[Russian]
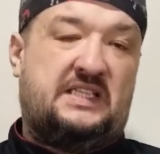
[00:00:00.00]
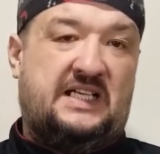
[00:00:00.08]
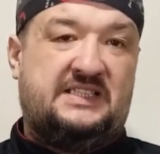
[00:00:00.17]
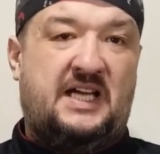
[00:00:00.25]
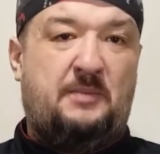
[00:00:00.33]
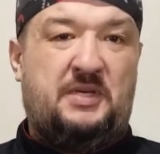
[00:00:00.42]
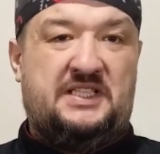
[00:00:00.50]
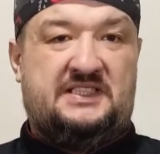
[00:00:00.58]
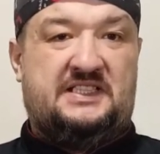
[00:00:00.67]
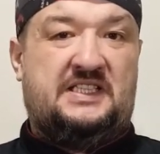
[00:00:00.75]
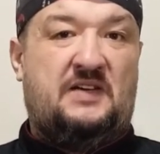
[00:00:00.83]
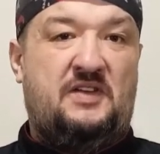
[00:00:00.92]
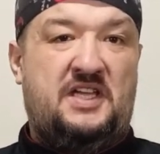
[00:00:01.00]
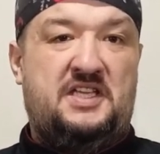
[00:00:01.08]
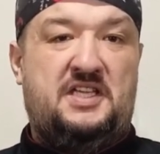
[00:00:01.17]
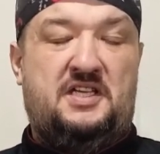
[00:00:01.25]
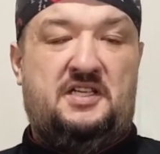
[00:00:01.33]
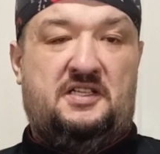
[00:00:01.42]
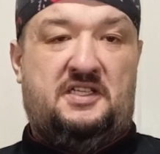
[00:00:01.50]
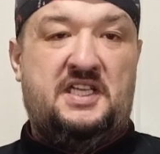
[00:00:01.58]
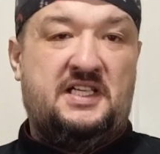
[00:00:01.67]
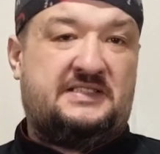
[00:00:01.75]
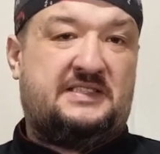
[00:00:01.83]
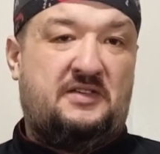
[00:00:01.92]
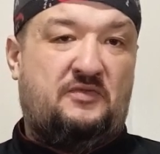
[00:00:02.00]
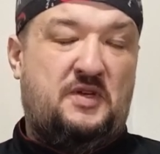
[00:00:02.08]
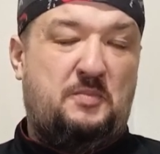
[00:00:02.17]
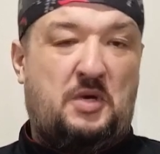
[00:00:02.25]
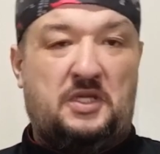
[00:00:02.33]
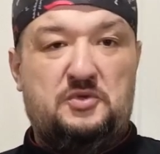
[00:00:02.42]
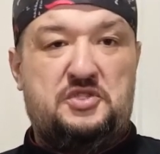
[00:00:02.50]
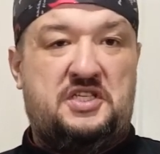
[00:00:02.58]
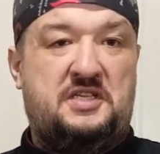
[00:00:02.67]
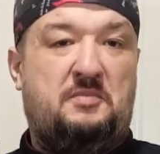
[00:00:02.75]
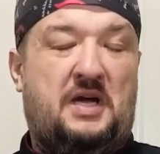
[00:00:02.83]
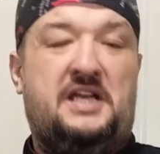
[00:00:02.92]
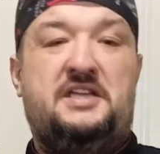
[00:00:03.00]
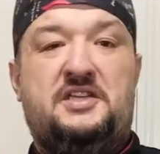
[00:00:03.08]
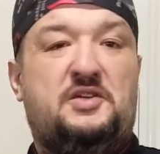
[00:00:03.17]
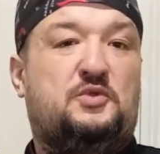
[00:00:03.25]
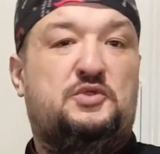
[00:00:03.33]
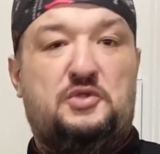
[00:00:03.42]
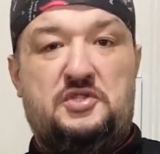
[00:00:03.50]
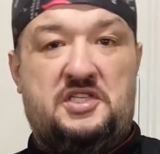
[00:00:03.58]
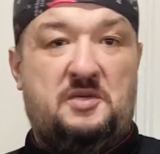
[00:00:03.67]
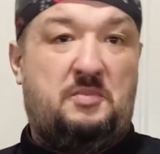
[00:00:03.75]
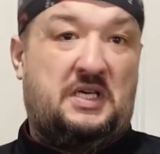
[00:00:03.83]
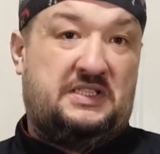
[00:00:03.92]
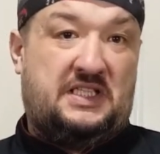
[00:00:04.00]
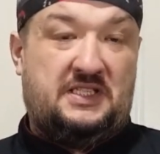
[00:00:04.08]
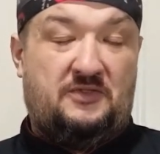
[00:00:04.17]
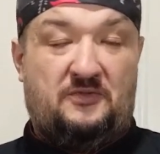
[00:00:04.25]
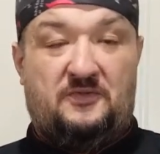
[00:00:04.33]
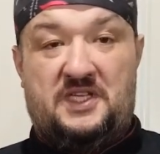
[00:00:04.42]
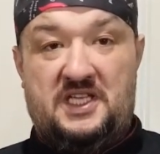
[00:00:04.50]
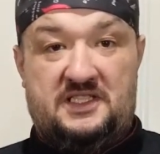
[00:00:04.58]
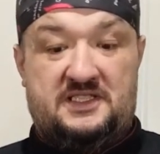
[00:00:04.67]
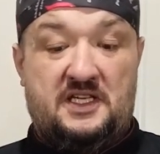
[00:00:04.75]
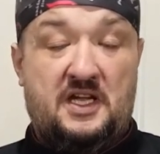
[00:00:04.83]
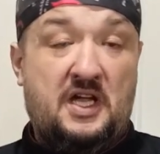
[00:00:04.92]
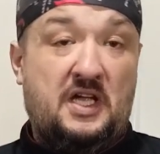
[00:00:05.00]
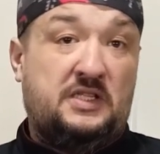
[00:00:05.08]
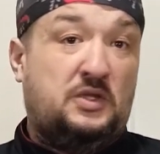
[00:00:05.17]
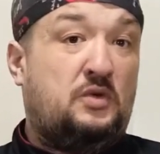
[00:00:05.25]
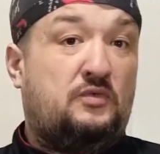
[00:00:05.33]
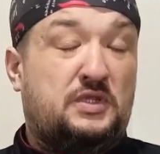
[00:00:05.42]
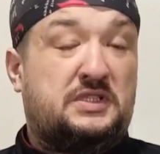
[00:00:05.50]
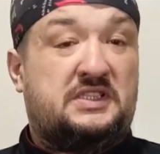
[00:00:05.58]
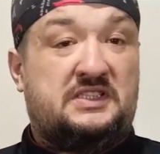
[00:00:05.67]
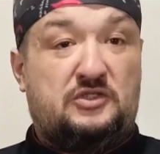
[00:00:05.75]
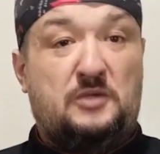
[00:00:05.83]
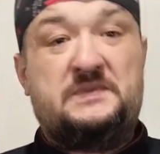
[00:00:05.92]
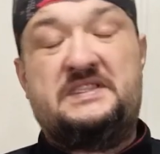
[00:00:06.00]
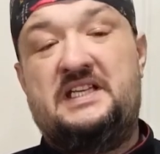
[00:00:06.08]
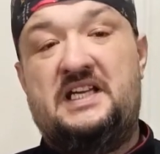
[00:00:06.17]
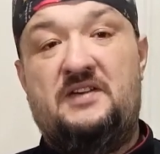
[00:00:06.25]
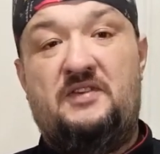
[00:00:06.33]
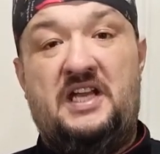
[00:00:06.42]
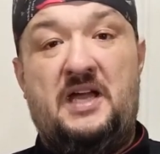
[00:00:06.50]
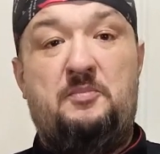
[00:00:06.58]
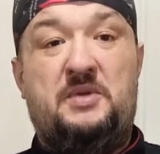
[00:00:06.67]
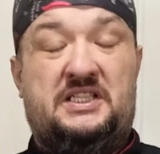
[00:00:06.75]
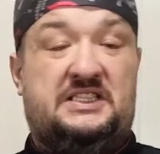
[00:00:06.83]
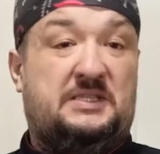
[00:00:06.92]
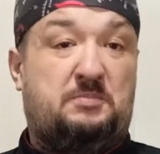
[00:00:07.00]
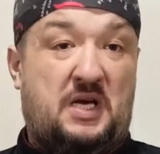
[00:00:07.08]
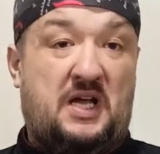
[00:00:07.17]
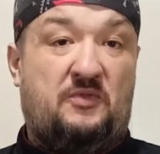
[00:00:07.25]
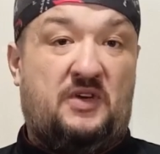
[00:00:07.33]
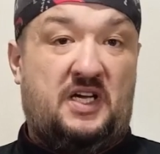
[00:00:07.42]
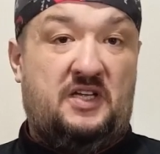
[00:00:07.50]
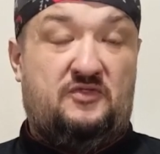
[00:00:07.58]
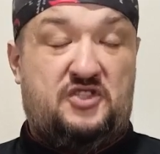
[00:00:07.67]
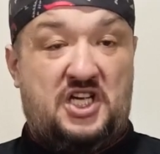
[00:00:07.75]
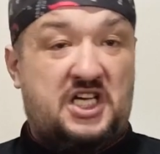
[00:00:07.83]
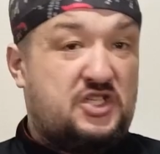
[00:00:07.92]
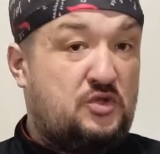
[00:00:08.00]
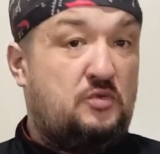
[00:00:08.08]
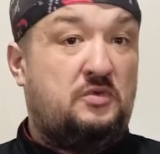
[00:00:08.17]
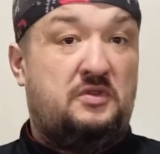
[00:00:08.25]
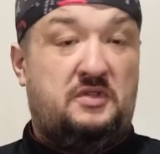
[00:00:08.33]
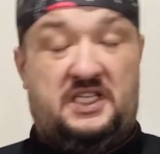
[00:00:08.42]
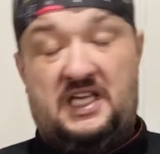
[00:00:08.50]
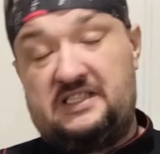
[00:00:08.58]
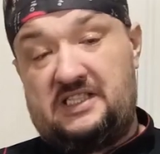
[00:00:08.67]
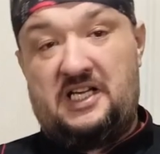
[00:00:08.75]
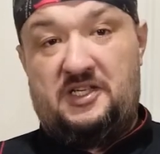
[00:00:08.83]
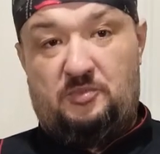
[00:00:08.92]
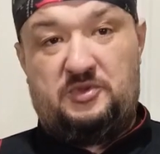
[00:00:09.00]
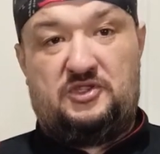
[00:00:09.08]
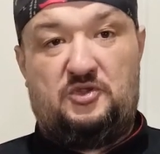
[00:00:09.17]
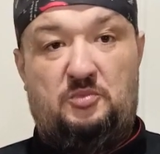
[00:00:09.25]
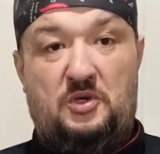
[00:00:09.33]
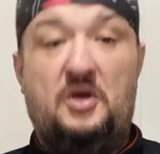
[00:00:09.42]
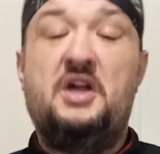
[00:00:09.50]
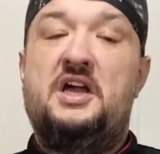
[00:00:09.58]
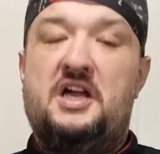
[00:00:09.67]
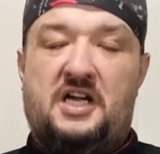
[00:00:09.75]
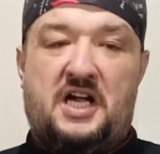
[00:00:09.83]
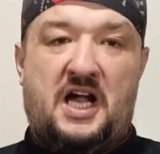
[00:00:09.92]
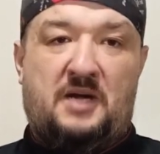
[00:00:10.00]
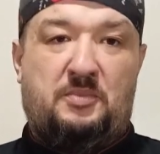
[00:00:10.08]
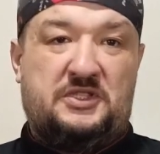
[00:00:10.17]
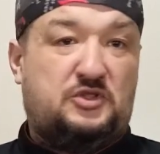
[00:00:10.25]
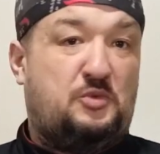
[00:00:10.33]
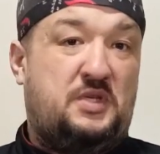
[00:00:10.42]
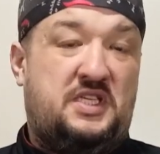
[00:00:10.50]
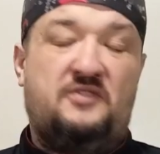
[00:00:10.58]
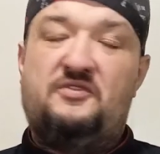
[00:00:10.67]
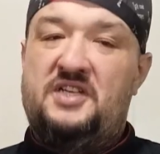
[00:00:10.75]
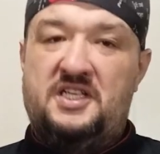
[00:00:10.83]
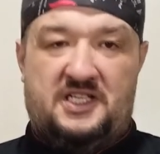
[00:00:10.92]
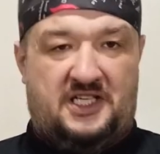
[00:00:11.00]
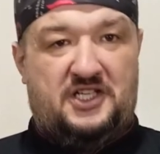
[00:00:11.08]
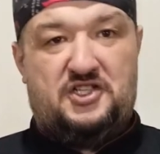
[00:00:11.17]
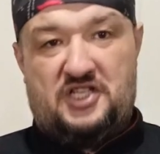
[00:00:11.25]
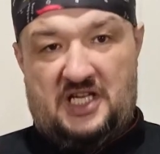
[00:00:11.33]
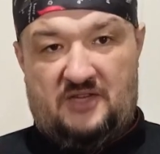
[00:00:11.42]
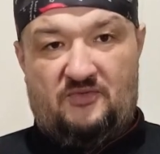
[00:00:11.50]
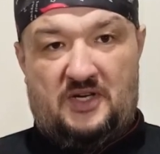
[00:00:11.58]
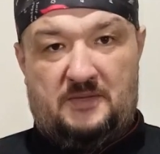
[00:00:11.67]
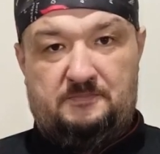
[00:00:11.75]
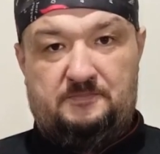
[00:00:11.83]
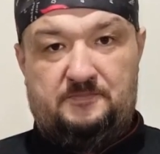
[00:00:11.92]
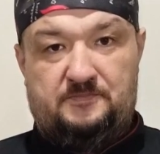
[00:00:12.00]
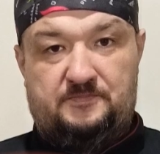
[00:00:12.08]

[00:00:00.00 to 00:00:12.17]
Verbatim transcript: Тогда при изготовлении кекса вы получите маленькие кусочки бананов в кексе. Ну вот, собственно говоря, перед отправкой в чашу я так и поступлю. Как поступите вы, решать вам